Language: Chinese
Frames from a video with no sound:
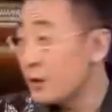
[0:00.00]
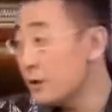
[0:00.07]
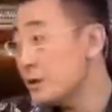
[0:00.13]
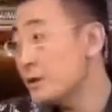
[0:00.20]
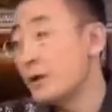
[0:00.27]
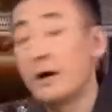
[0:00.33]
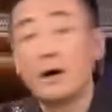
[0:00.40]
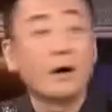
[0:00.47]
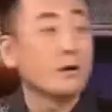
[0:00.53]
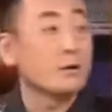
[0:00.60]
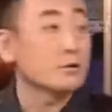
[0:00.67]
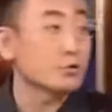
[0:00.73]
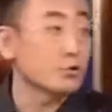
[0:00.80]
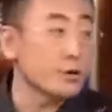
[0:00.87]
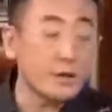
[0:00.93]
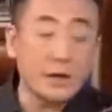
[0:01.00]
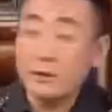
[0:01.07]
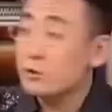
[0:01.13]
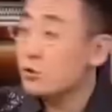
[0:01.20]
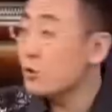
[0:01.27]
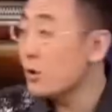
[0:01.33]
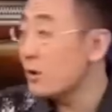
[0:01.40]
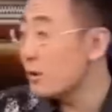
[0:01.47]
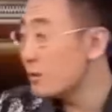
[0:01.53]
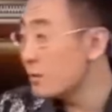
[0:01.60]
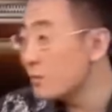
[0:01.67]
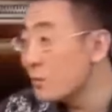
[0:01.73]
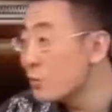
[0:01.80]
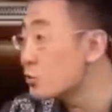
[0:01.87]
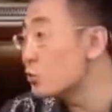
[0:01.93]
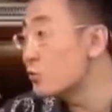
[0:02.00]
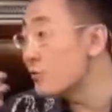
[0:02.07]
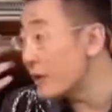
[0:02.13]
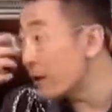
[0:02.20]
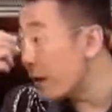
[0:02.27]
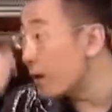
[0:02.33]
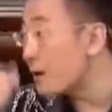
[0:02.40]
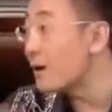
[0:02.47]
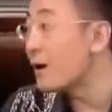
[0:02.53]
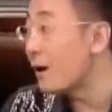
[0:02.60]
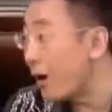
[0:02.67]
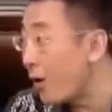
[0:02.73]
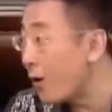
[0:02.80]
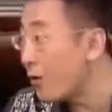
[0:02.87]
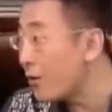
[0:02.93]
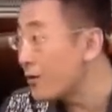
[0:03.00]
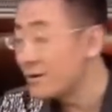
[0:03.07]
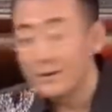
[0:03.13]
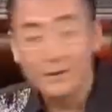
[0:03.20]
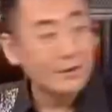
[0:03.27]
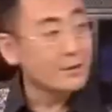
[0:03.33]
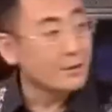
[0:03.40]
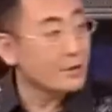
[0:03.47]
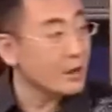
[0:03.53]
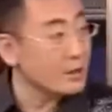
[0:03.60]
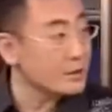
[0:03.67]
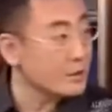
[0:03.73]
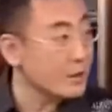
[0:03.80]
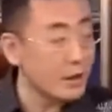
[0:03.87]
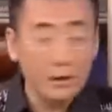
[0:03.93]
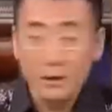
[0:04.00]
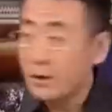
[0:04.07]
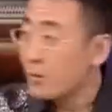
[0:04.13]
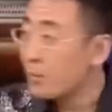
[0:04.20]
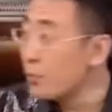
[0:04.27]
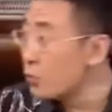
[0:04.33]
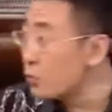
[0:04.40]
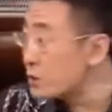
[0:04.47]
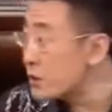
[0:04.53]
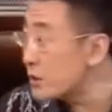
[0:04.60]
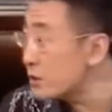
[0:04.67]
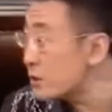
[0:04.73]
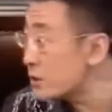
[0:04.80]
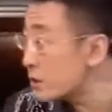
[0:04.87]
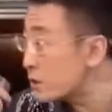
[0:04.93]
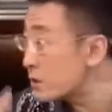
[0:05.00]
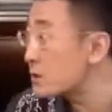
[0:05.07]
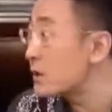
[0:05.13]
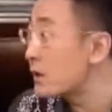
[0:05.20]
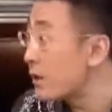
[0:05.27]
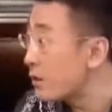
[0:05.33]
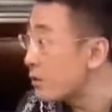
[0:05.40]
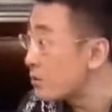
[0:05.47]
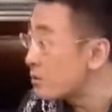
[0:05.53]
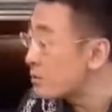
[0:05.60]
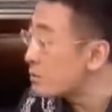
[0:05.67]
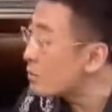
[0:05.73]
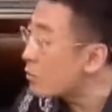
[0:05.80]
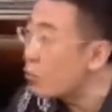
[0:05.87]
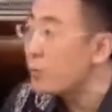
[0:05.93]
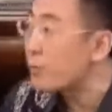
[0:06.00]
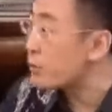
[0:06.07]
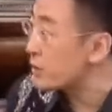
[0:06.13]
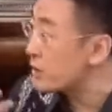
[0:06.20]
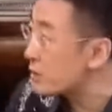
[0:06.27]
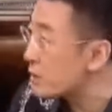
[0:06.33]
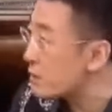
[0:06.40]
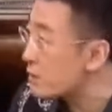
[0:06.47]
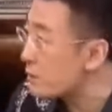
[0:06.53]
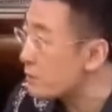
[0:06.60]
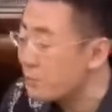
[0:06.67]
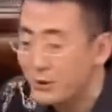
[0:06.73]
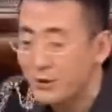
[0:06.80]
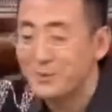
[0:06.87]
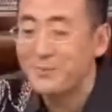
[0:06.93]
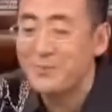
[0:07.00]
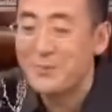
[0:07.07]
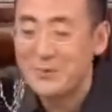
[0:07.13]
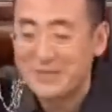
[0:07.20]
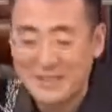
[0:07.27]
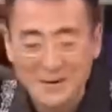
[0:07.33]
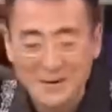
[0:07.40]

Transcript: 我跟你讲，虽然说母乳喂养好，但是呢，母亲吃的饲料会不会影响的？不是母